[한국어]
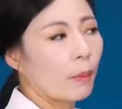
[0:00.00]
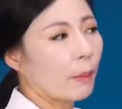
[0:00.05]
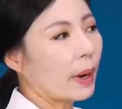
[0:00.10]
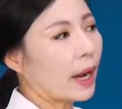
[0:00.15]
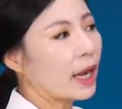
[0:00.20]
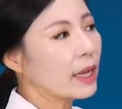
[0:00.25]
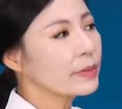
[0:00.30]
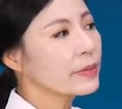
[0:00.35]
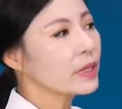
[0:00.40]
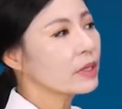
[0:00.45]

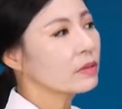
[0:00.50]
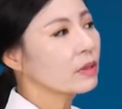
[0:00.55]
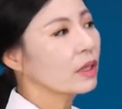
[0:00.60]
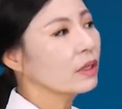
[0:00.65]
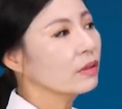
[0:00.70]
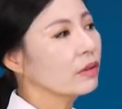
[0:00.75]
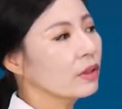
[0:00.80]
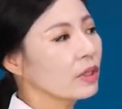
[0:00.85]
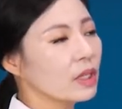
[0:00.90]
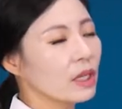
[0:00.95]

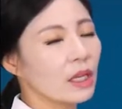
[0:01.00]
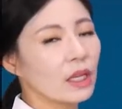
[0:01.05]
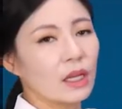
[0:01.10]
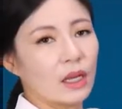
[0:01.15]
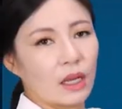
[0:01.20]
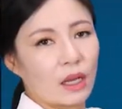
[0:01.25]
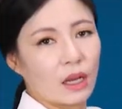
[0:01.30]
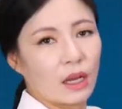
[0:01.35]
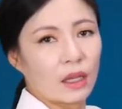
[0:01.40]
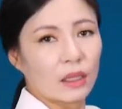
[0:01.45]
바이세스탠던이
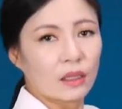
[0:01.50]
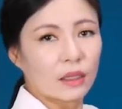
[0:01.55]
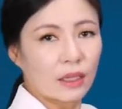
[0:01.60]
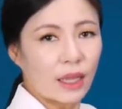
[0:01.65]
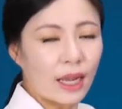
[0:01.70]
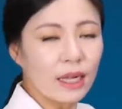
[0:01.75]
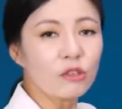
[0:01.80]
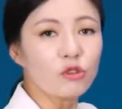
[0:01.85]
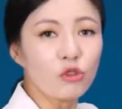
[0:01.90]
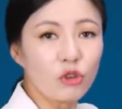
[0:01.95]

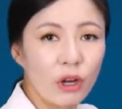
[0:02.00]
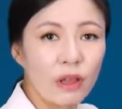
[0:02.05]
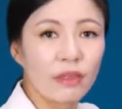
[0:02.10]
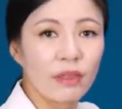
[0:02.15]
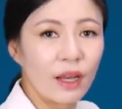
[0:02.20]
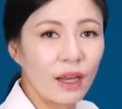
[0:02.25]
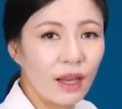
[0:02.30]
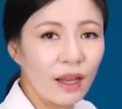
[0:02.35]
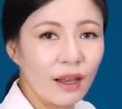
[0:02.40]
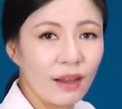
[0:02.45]

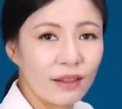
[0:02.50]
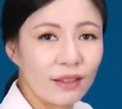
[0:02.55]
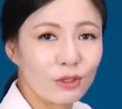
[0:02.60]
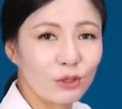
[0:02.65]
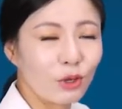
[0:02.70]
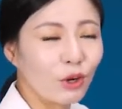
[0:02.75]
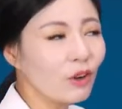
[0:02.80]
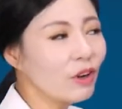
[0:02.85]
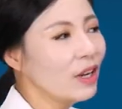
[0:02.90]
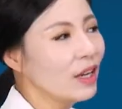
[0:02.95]
탈출했나?
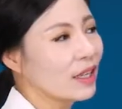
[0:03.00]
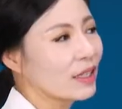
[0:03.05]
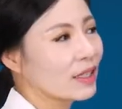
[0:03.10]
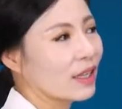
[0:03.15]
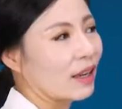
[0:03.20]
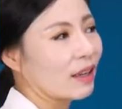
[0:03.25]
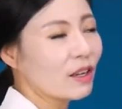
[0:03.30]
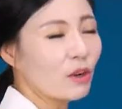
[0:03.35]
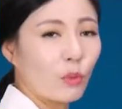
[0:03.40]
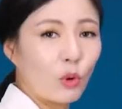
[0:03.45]
그죠?
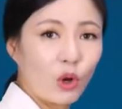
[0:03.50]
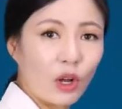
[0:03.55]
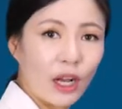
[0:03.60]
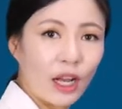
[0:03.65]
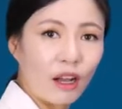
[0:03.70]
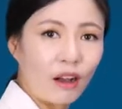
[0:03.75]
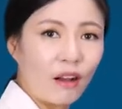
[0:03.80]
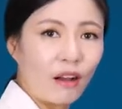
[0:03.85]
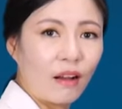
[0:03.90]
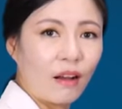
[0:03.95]
자, 이거
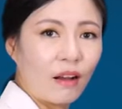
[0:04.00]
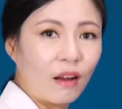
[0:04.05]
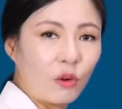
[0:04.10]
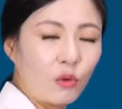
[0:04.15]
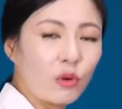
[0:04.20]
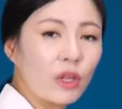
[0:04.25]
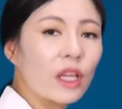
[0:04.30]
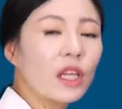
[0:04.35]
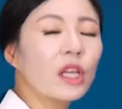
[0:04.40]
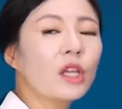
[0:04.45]
뭘까요?
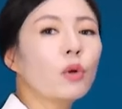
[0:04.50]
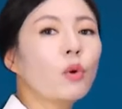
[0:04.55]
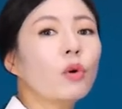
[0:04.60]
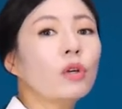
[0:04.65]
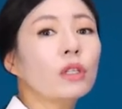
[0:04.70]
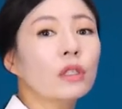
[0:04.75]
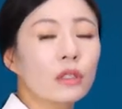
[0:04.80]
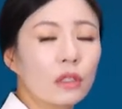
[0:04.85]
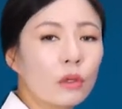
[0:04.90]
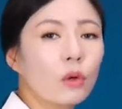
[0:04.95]
우리
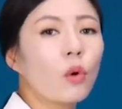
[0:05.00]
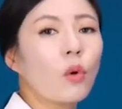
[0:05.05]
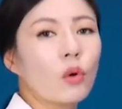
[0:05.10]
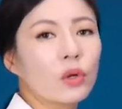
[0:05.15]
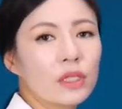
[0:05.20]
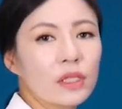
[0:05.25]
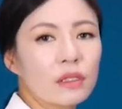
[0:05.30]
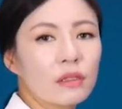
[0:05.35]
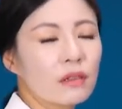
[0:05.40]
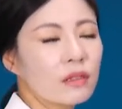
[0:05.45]
이론을 듣고
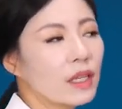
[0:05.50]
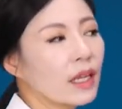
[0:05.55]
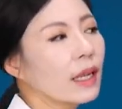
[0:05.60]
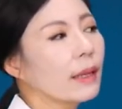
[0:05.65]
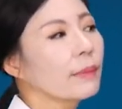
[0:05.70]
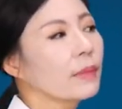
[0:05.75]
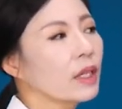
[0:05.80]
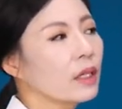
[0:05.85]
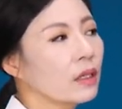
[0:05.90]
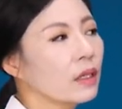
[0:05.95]
오신
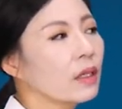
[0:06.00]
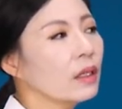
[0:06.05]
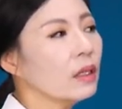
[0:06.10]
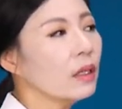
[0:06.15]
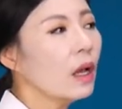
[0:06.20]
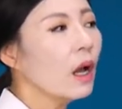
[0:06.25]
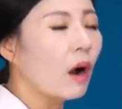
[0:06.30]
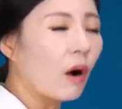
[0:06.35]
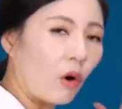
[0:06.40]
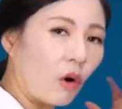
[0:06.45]
선생님들은
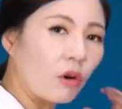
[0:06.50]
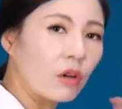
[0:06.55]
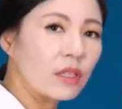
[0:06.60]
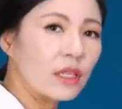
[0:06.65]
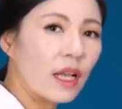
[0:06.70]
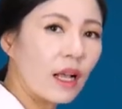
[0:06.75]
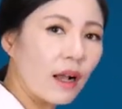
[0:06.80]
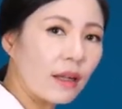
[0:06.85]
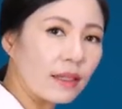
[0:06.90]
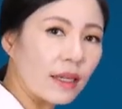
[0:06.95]
얼른
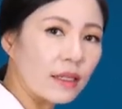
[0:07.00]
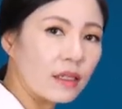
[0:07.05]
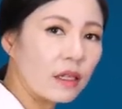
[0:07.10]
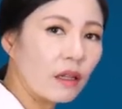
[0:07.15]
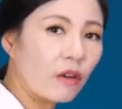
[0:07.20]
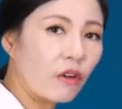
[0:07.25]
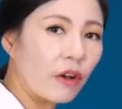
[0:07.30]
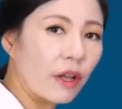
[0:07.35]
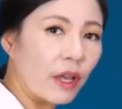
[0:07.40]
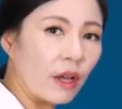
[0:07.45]

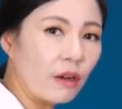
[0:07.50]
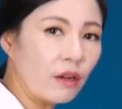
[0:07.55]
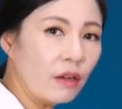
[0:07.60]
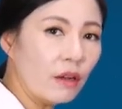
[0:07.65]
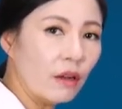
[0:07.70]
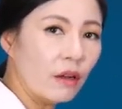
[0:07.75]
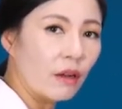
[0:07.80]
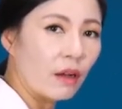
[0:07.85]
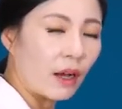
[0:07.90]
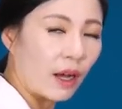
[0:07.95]
생각나실 거예요.